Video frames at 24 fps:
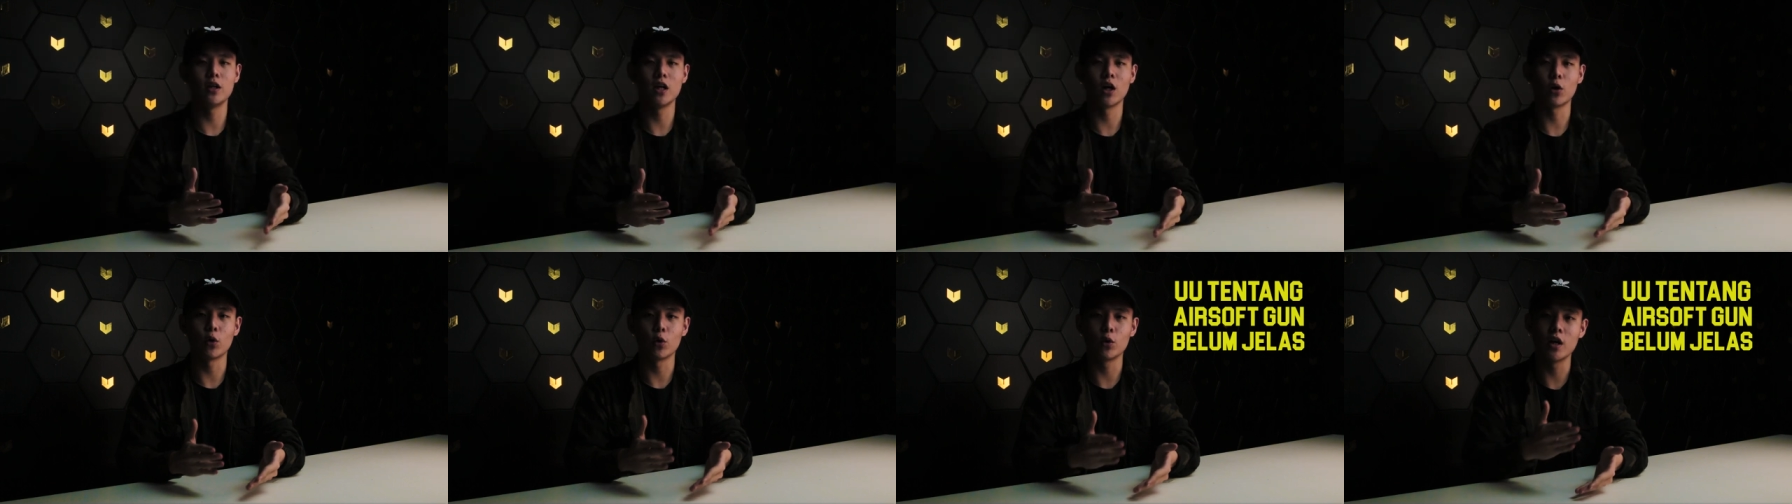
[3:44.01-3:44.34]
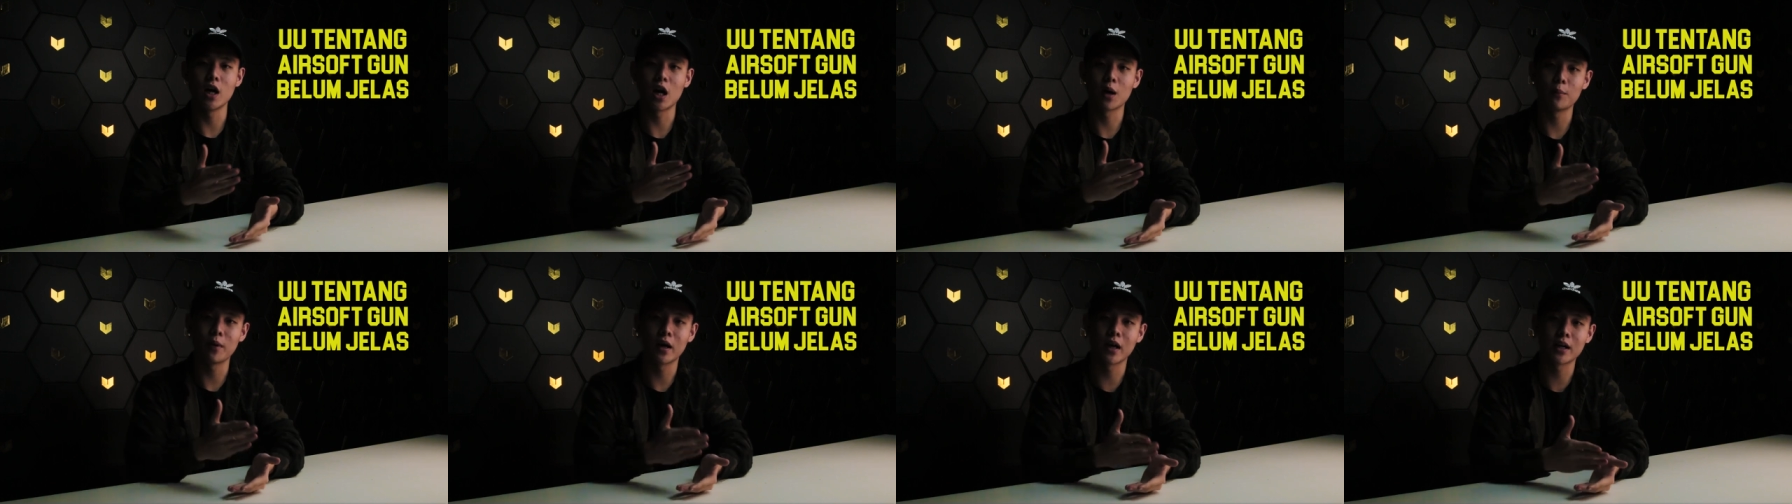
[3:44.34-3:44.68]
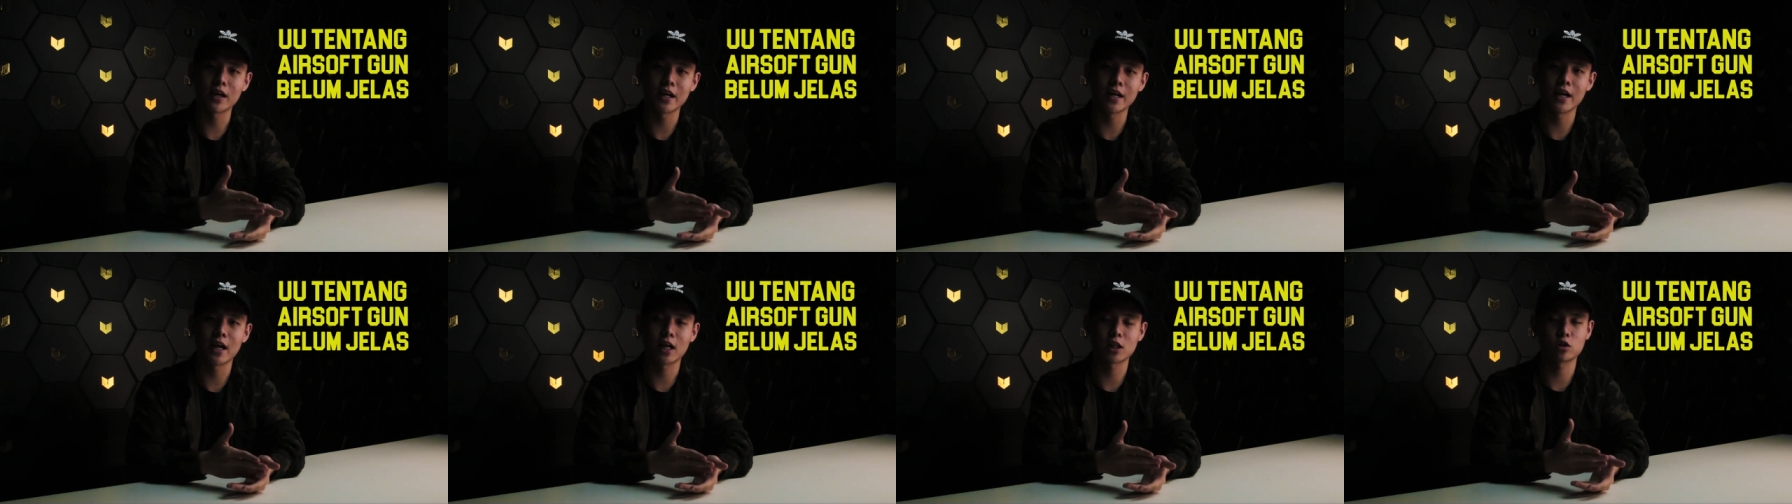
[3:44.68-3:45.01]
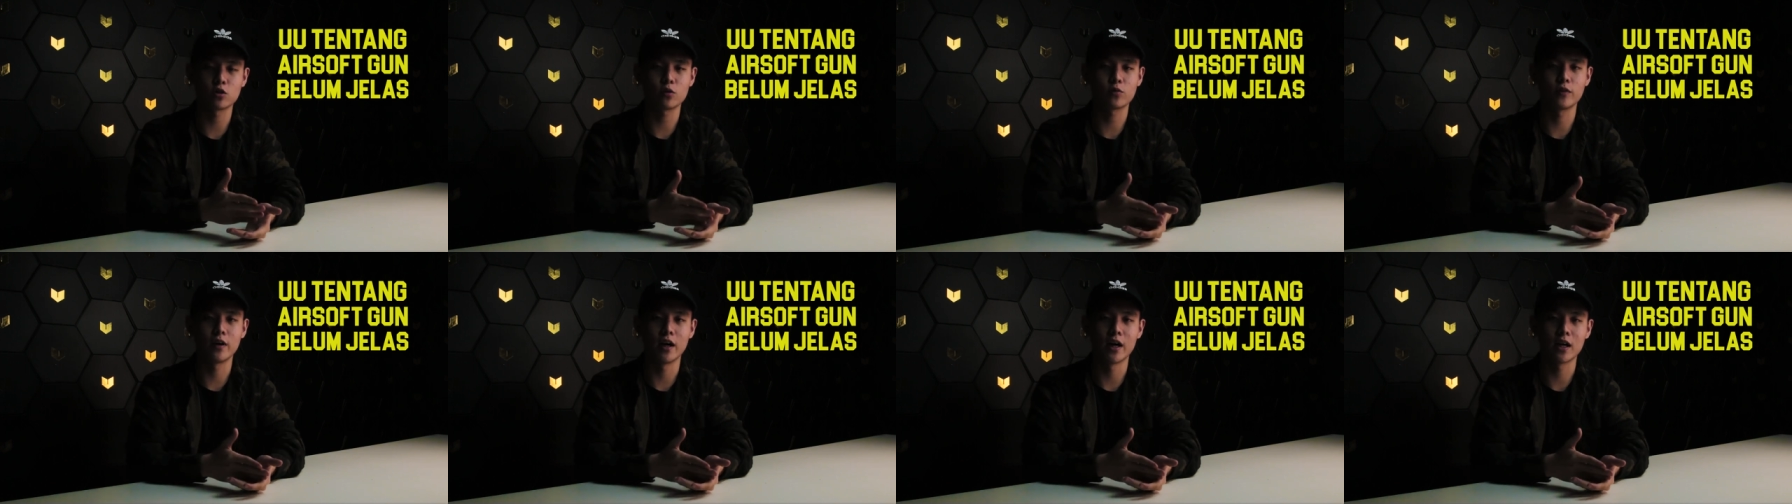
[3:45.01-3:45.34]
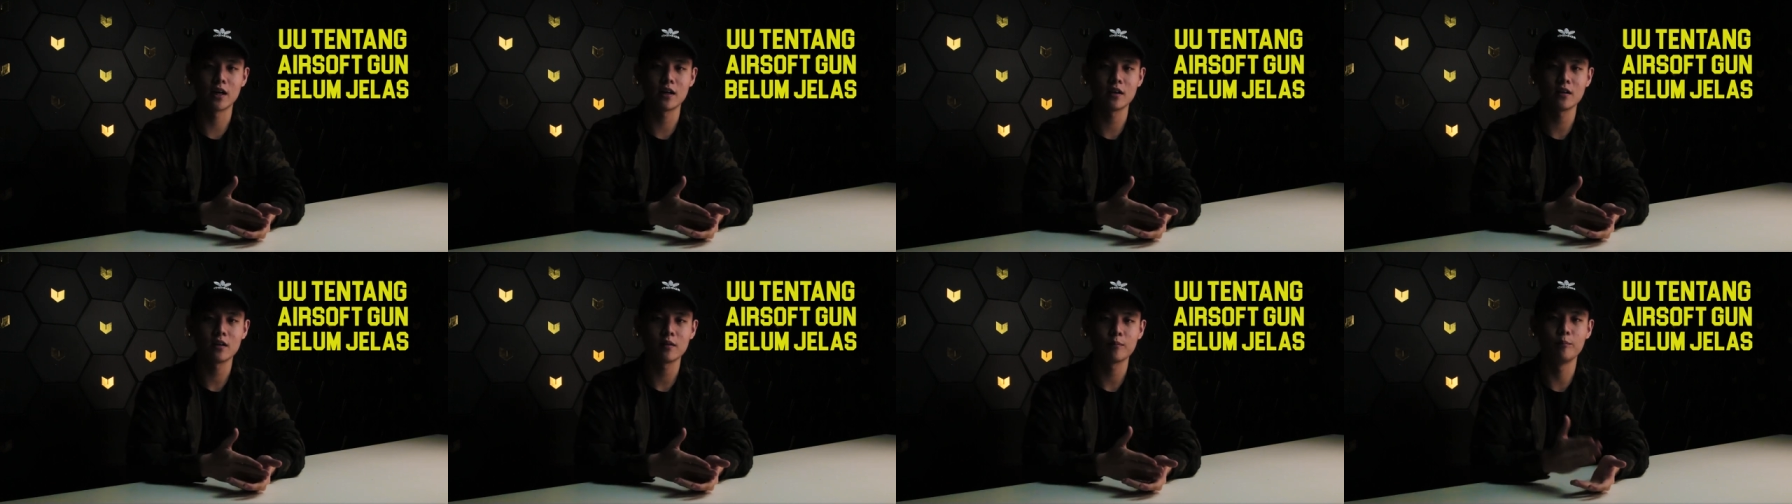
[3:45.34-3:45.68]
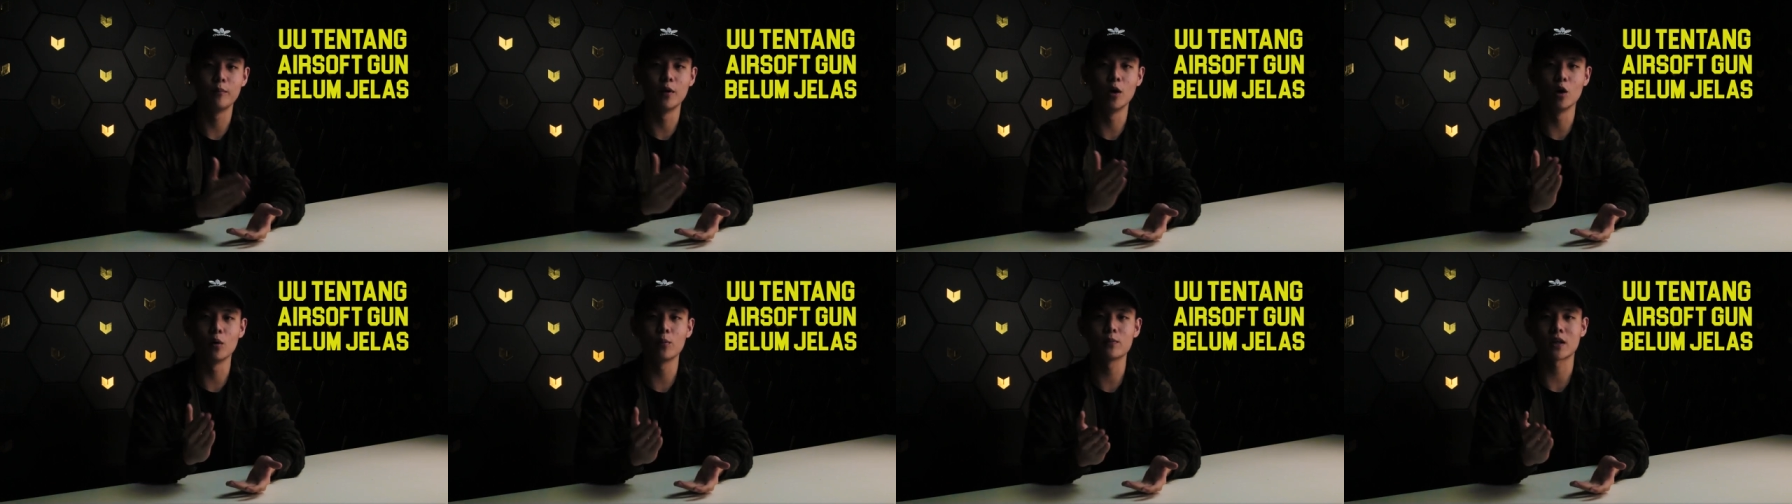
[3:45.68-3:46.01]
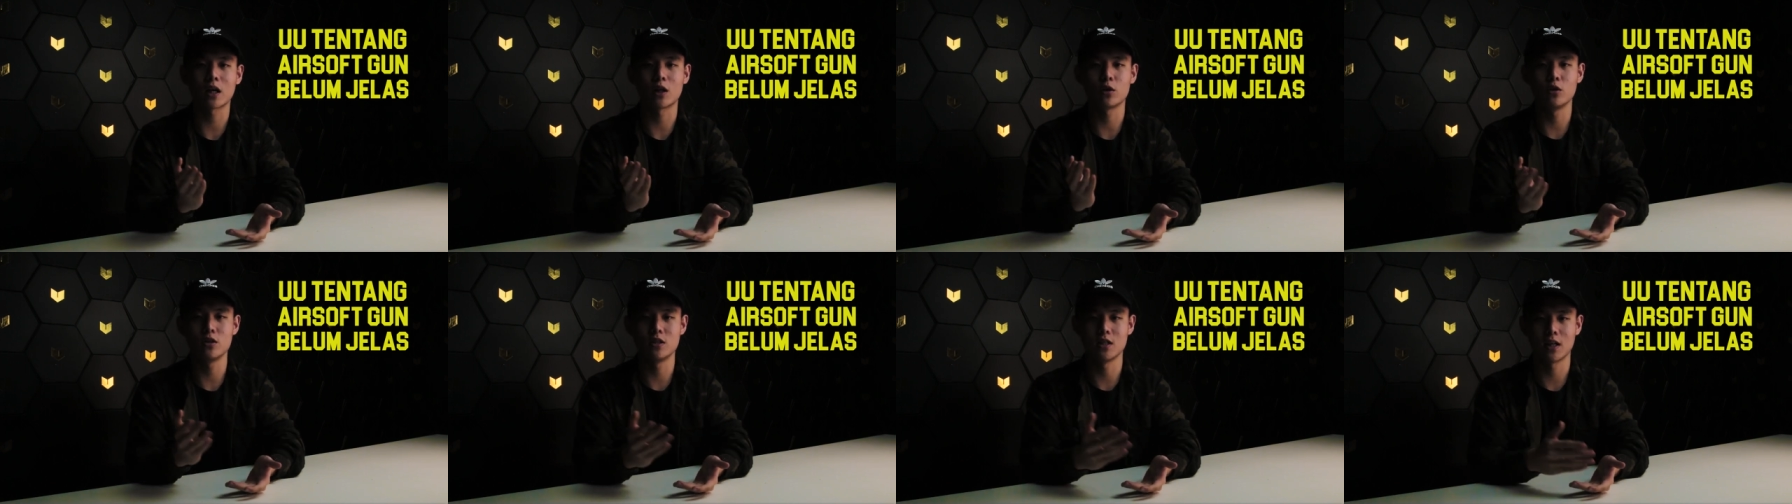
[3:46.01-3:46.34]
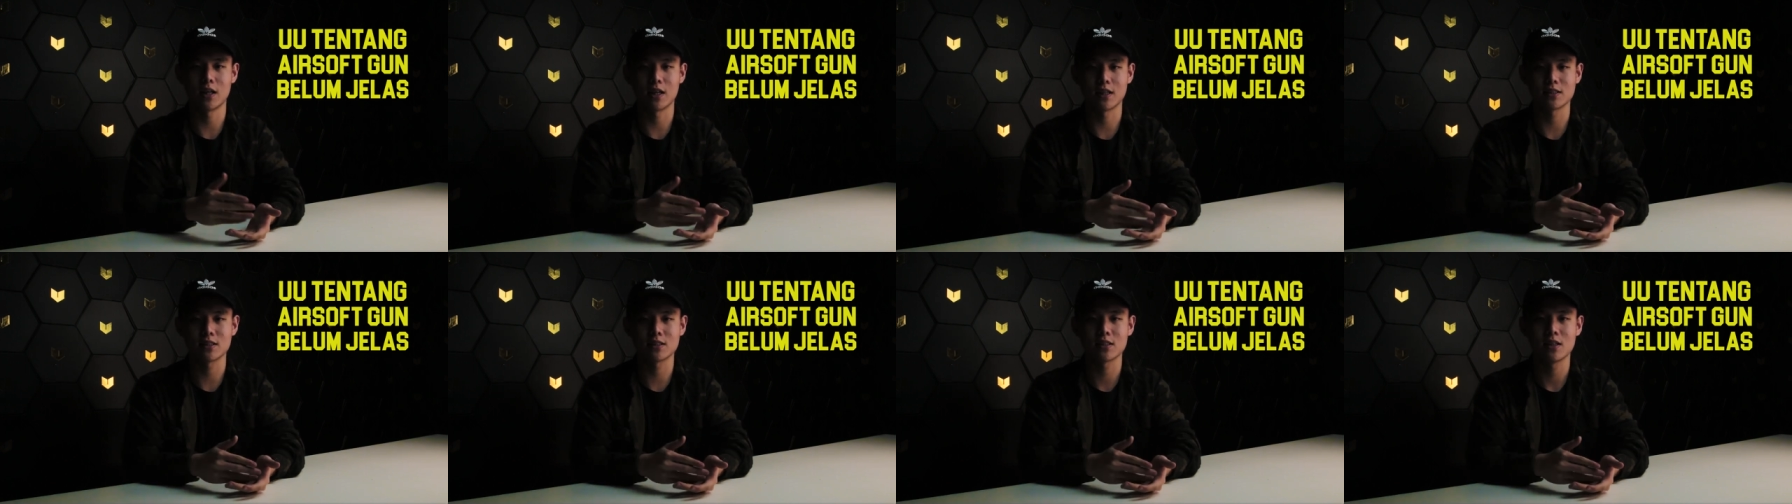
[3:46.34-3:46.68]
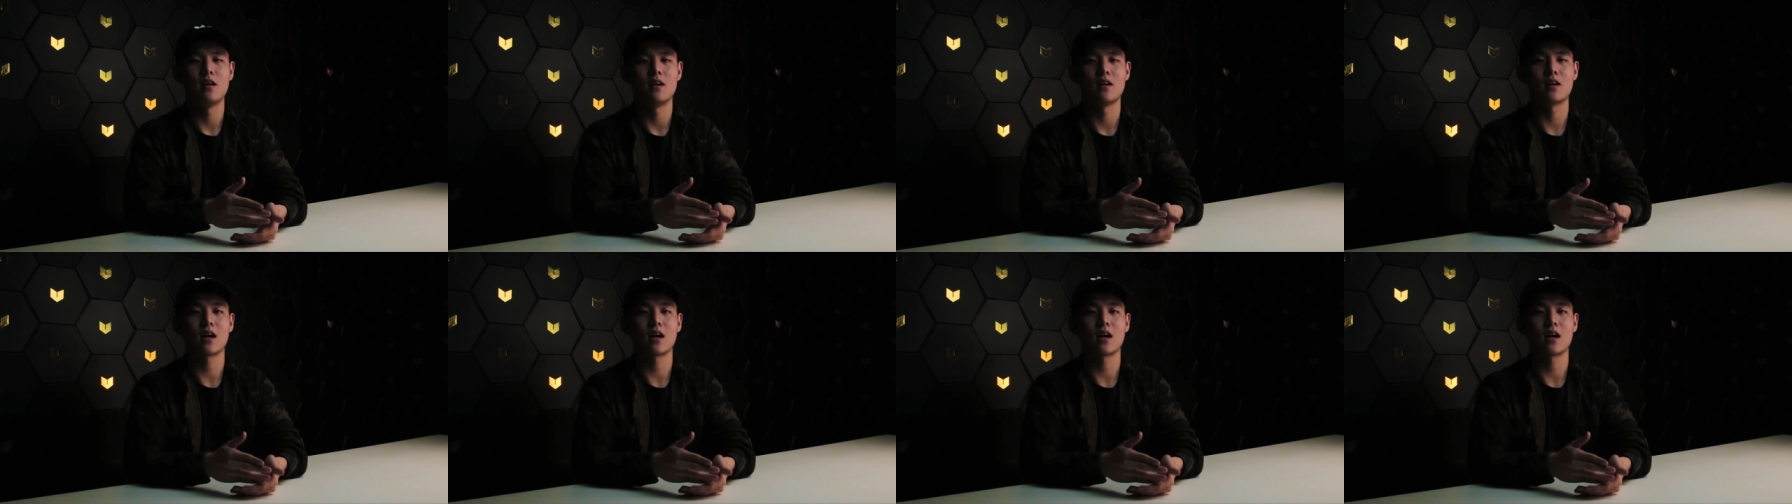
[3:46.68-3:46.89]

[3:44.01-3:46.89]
undang-undang mengenai airsoft gun belum terlalu jelas.